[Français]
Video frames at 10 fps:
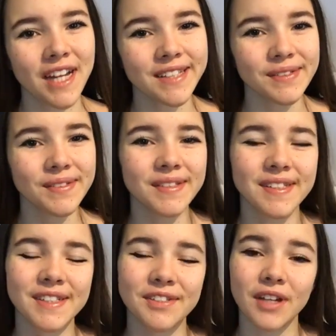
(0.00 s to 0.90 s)
à
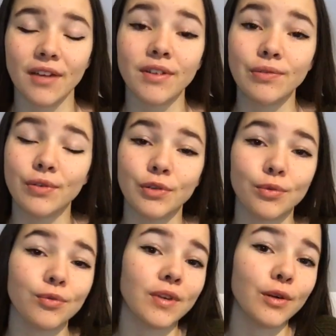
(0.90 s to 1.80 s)
tous, je suis ravie de vous
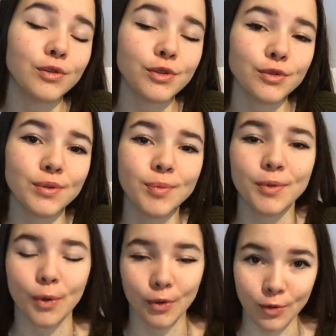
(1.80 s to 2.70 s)
retrouver aujourd'hui
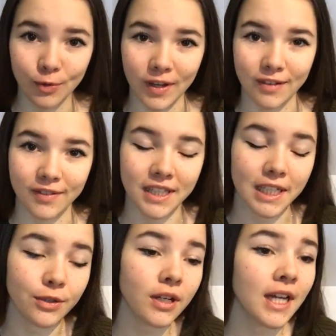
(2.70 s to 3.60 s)
pour une nouvelle
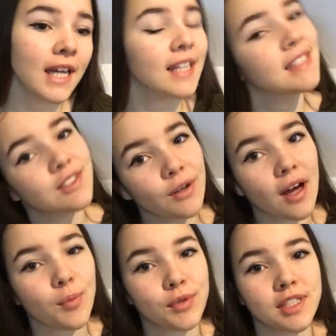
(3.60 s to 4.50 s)
vidéo qui
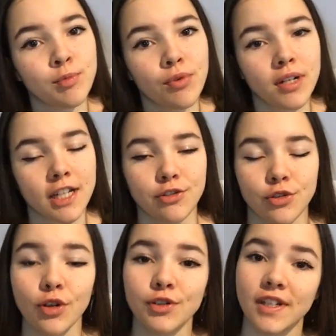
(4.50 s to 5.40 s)
sera un petit point
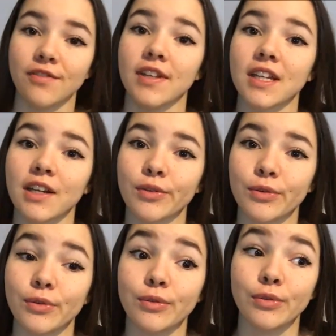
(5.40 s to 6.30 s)
lecture. Je viens de finir,
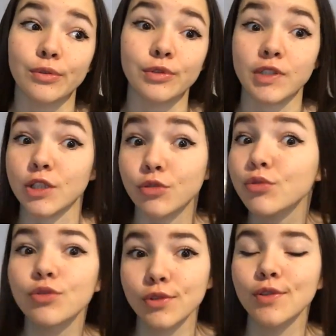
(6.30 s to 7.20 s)
euh,
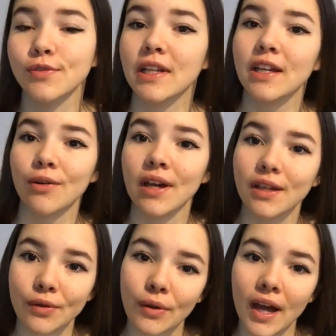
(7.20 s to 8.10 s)
tout juste de finir euh,
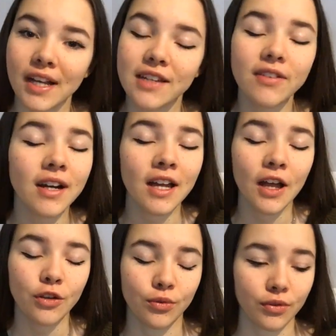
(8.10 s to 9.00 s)
un livre,
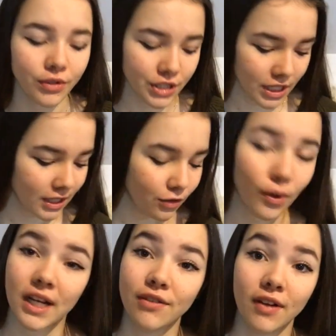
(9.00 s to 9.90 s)
donc j'ai
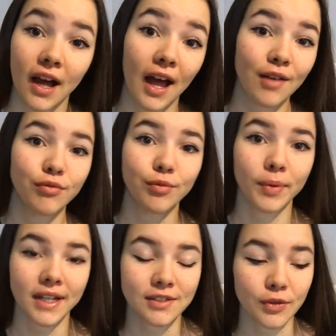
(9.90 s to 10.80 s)
trois livres à vous
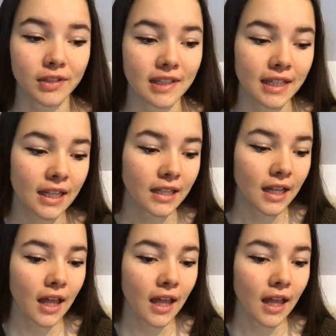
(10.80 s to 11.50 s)
présenter.